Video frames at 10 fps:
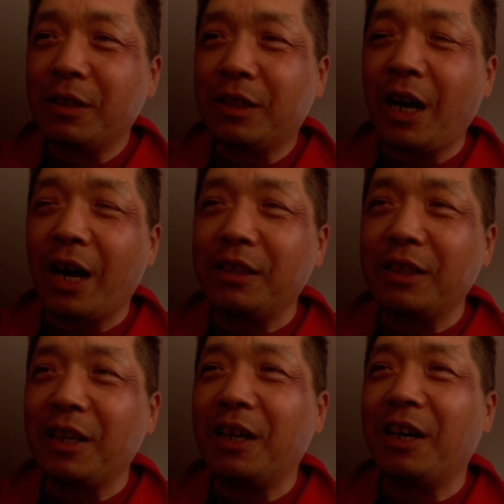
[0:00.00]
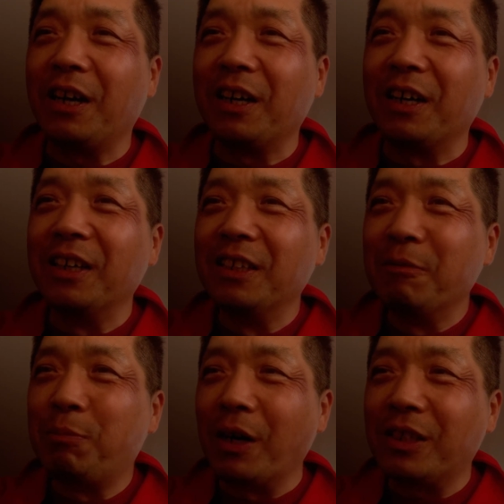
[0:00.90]
侃爷啊，
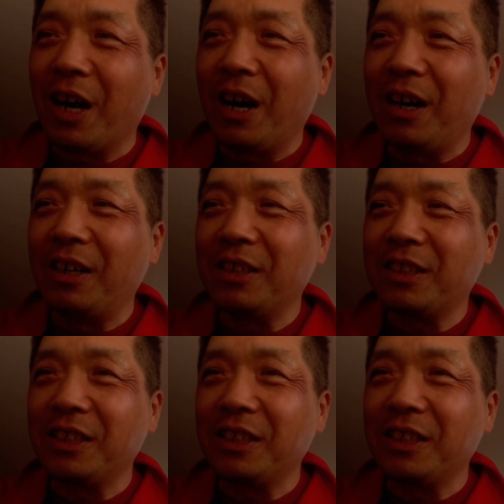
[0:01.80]
捧场，谢